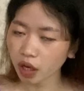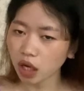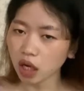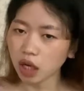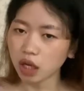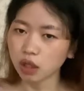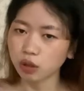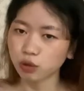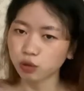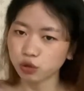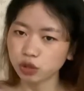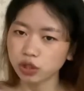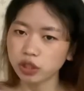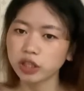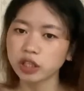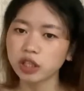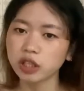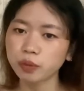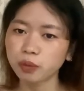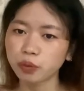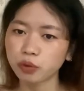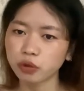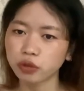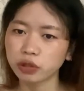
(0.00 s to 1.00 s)
आ, कुछ
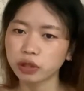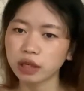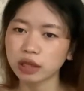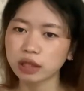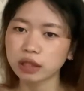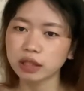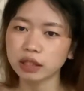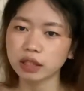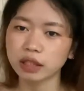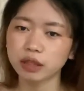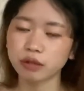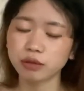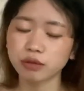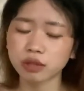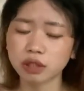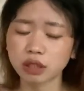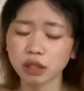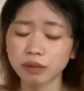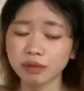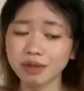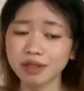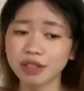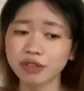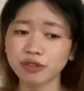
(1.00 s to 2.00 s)
हेयर प्रोडक्ट लिया था
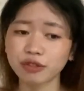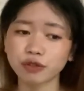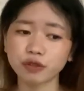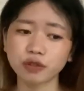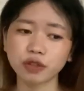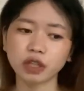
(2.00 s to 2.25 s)
उसका भी रिव्यू